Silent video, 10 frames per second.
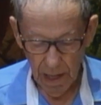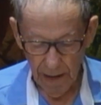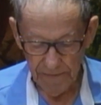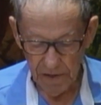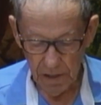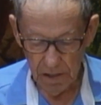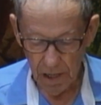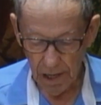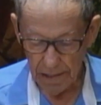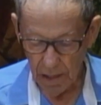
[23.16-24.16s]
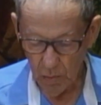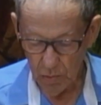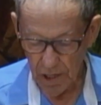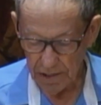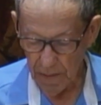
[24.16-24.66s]
A vida de cada
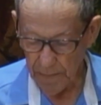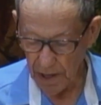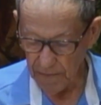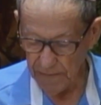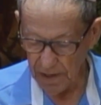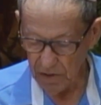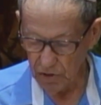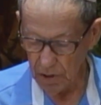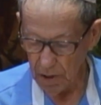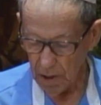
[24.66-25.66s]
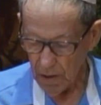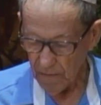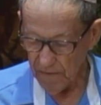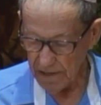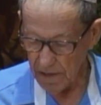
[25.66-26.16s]
um daqui para frente
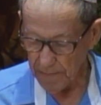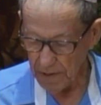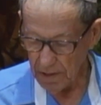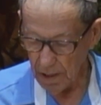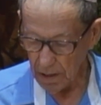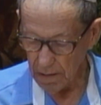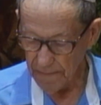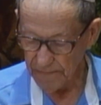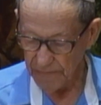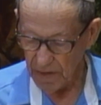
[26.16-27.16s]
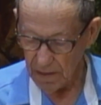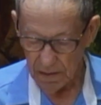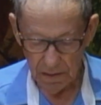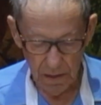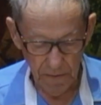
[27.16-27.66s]
vai depender
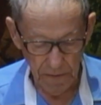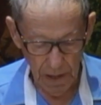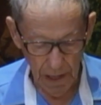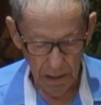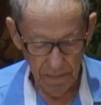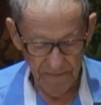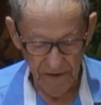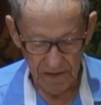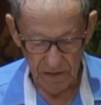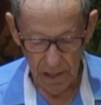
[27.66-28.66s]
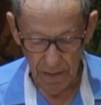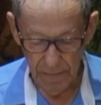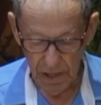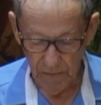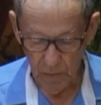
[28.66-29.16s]
se vier fazer a
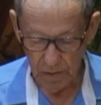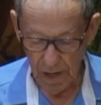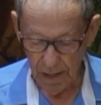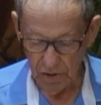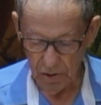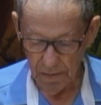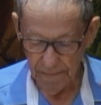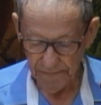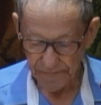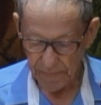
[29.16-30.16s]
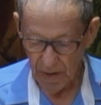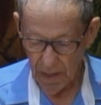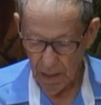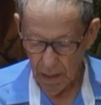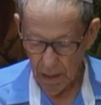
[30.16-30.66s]
minha vontade
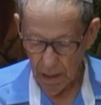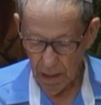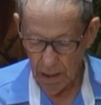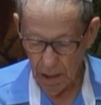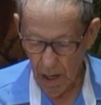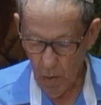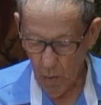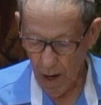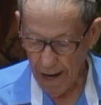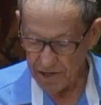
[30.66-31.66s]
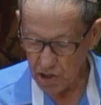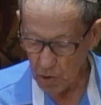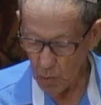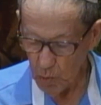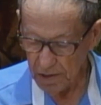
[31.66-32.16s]
e não a
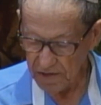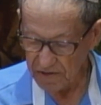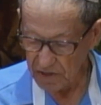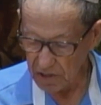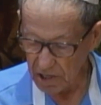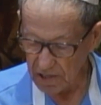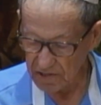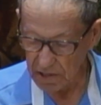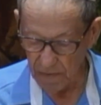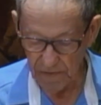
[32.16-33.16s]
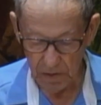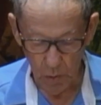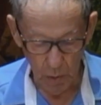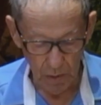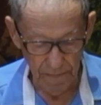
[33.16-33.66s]
de um que se diz
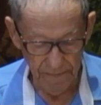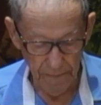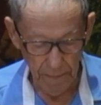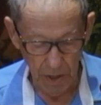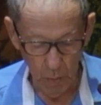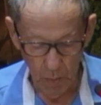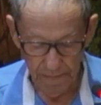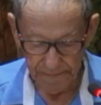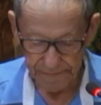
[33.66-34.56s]
servidor meu.